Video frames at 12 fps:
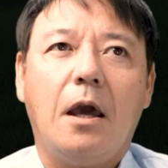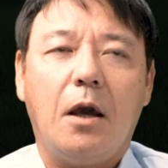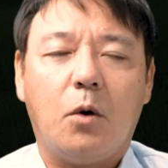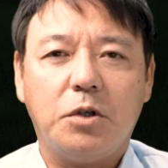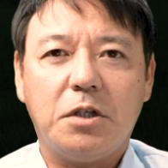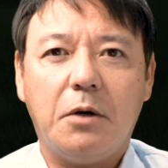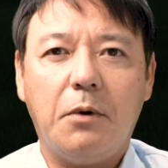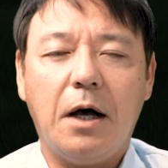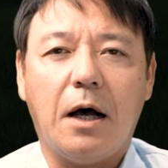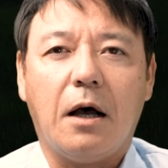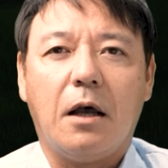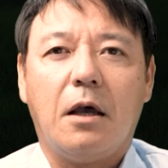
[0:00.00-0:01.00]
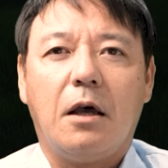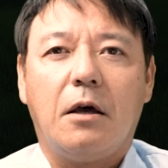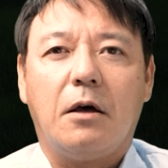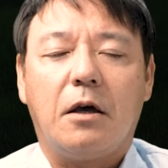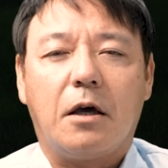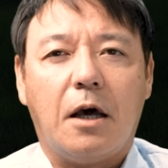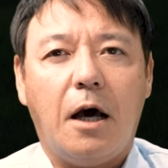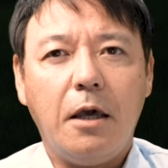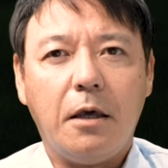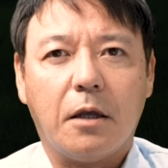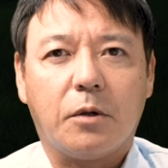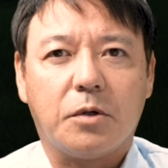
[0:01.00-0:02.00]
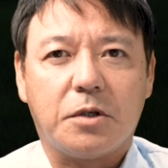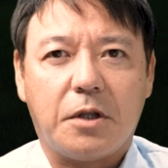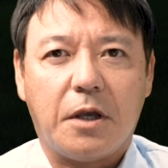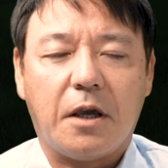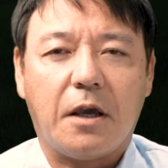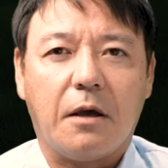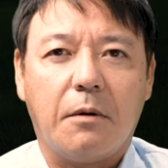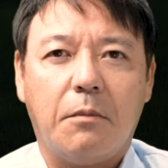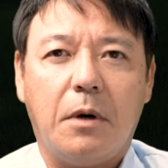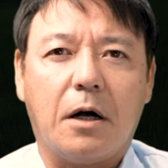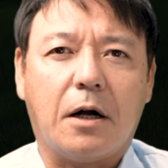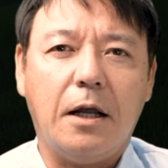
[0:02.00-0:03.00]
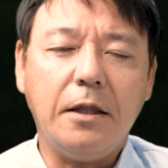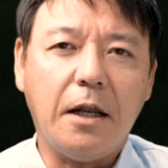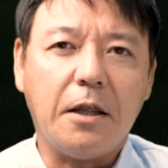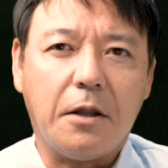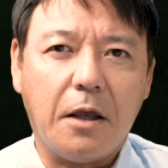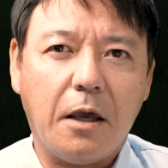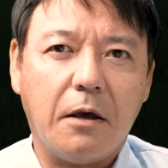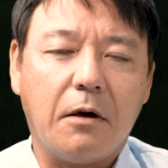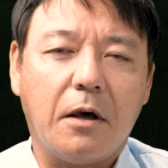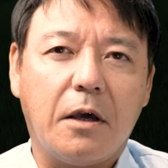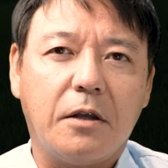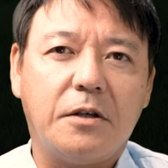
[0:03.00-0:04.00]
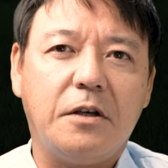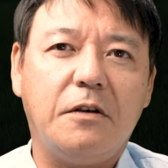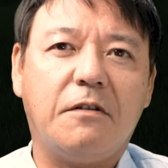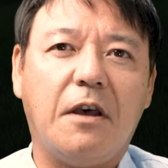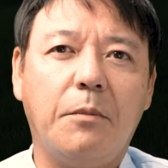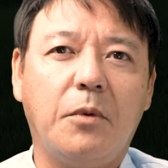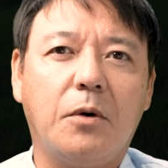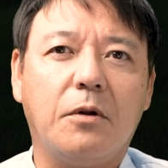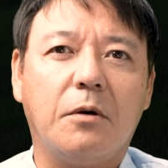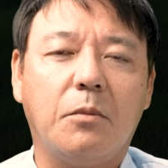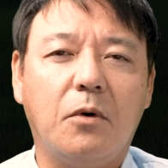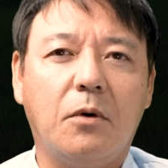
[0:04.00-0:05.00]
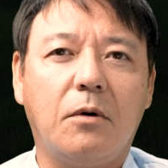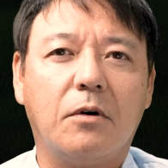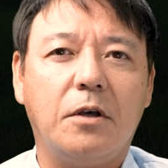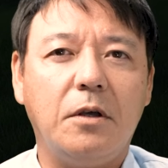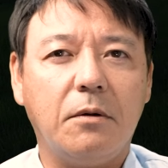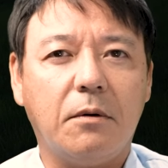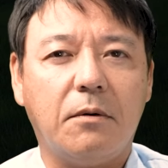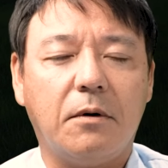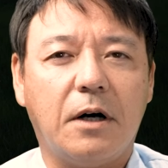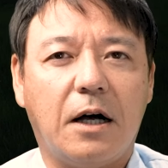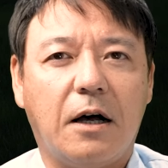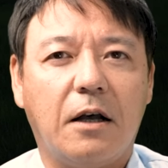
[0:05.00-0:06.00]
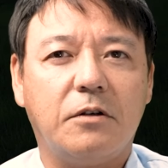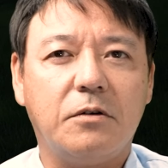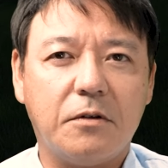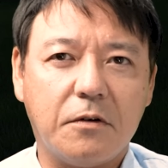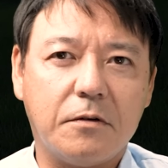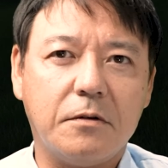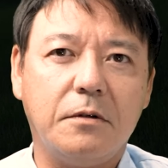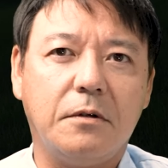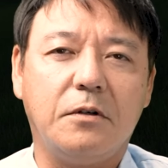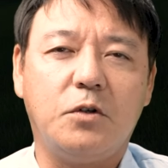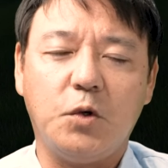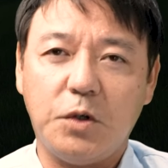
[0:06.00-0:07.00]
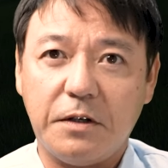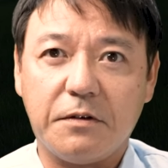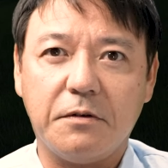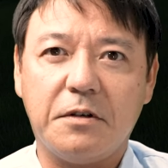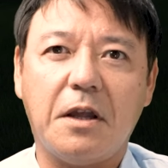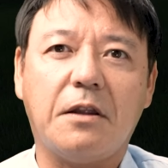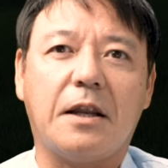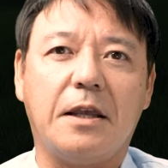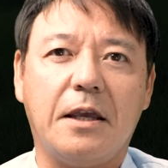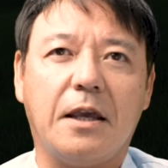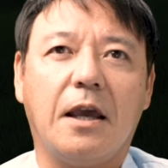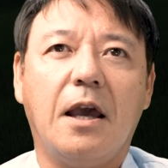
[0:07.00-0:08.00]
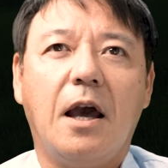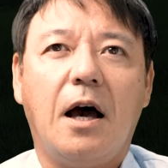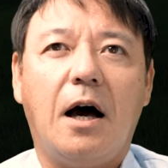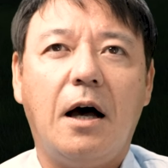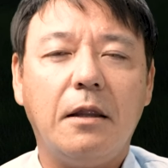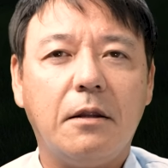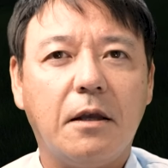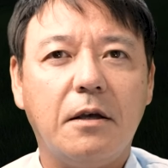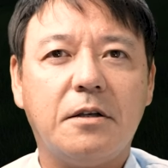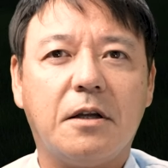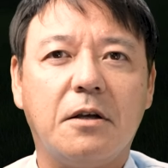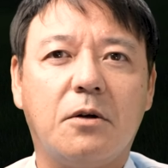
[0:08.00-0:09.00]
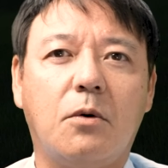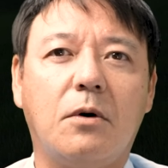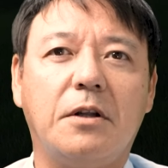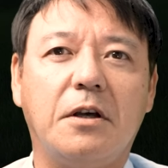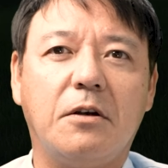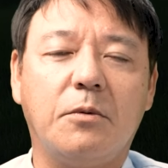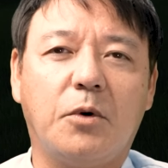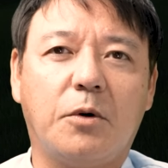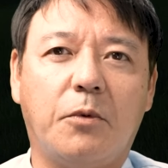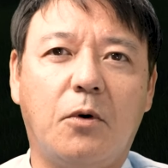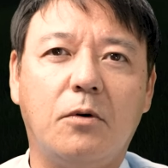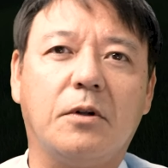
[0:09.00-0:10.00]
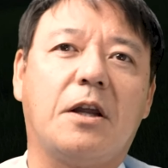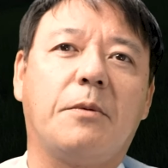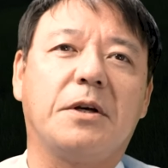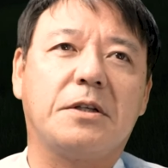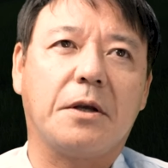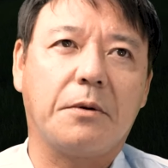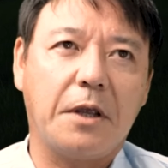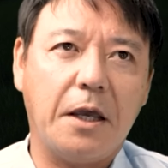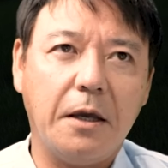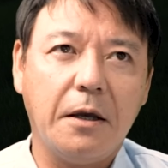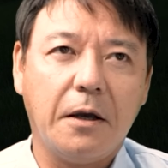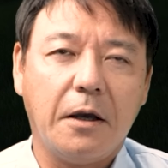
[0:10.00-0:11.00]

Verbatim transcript: こちらはえー、背景として、まあかなりね、えー、小さいものでも機能が充実、充実してたり、安定した飛行ができるものも多くなりましたよね。